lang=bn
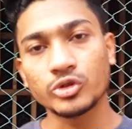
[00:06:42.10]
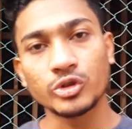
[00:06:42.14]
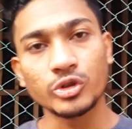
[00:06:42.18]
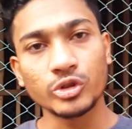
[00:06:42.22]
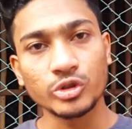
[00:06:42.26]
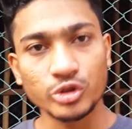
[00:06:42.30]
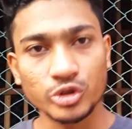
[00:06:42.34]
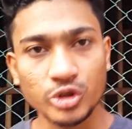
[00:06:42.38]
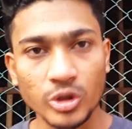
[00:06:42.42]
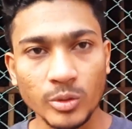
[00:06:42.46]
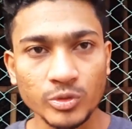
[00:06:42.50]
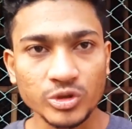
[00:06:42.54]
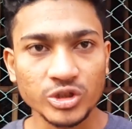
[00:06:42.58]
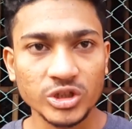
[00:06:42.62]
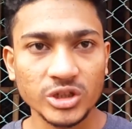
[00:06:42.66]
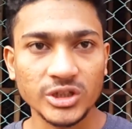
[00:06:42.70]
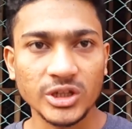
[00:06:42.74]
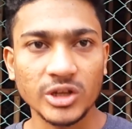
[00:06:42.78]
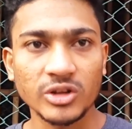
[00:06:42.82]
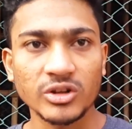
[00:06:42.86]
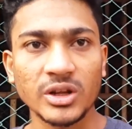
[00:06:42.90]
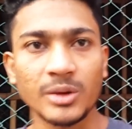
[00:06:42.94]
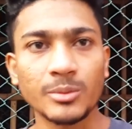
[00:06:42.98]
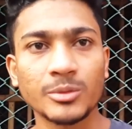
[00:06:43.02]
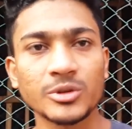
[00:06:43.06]
জনিত
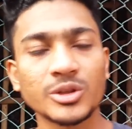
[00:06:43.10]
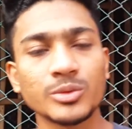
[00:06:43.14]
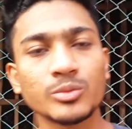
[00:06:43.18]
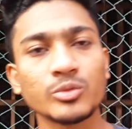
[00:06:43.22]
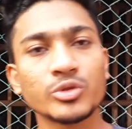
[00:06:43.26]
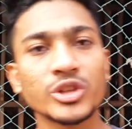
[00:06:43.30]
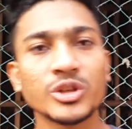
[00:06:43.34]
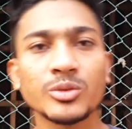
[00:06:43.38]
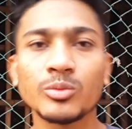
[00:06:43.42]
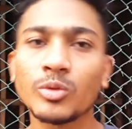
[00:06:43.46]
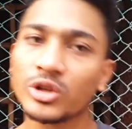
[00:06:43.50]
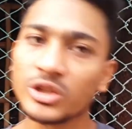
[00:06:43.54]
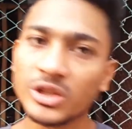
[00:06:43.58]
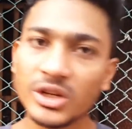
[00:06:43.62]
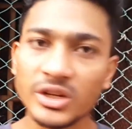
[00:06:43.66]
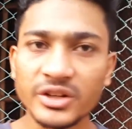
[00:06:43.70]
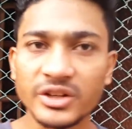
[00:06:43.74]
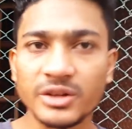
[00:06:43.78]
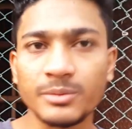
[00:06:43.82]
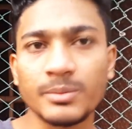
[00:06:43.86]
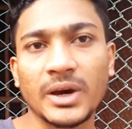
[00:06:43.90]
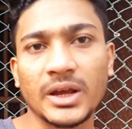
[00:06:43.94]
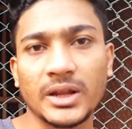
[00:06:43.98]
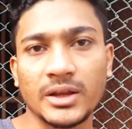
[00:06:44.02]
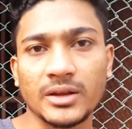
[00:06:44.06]
সমস্যার কারণে আমাদের মুরগি
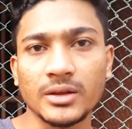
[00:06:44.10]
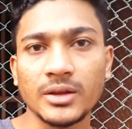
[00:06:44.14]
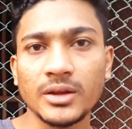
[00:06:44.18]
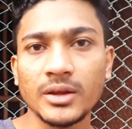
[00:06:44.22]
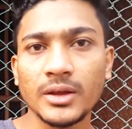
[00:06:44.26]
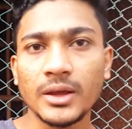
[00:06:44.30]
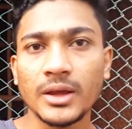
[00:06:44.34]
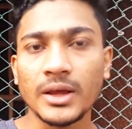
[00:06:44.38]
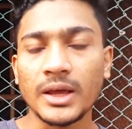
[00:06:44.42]
মর্টালিটি বাড়ে